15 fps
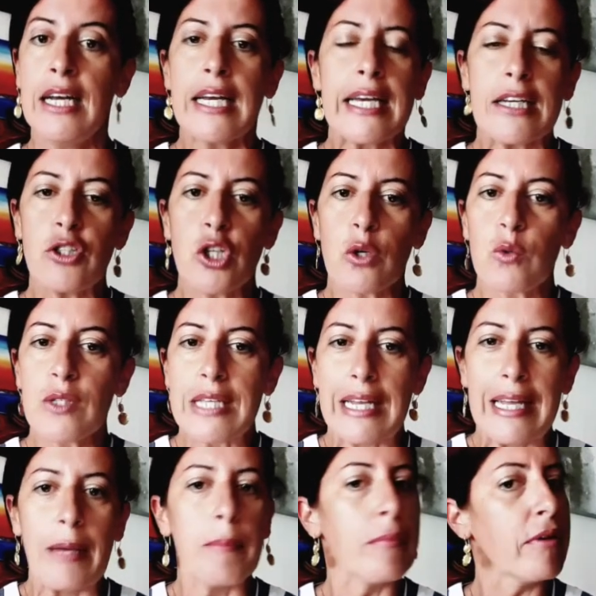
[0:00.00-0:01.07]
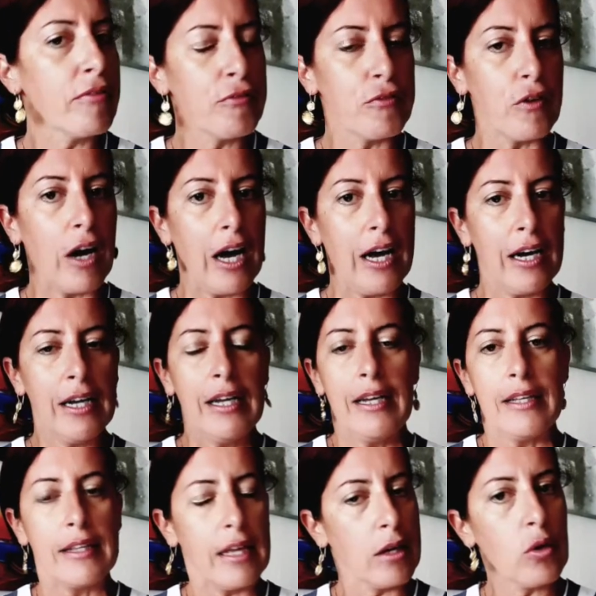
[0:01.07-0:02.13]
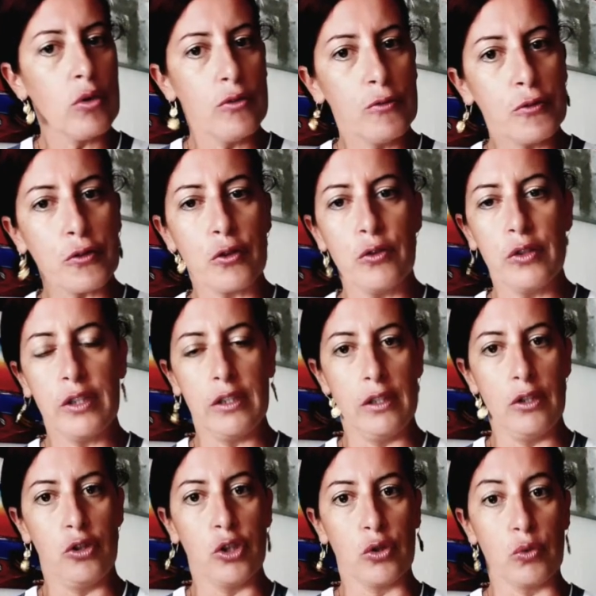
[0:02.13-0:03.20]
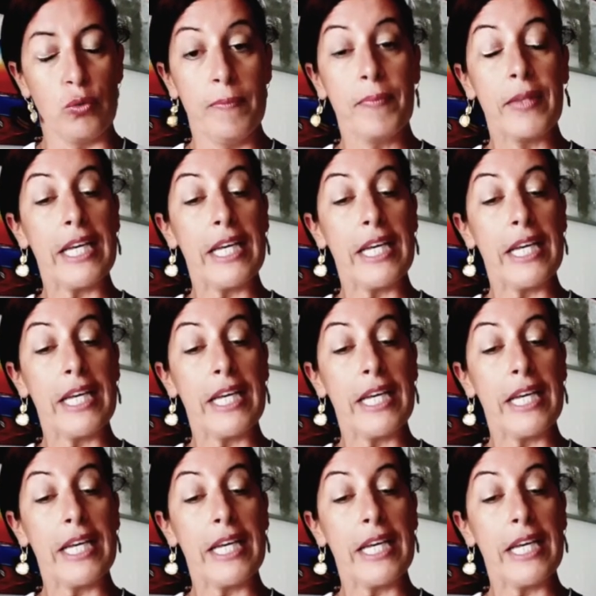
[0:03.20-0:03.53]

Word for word: che Gerusalemme fa nei confronti di Gesù.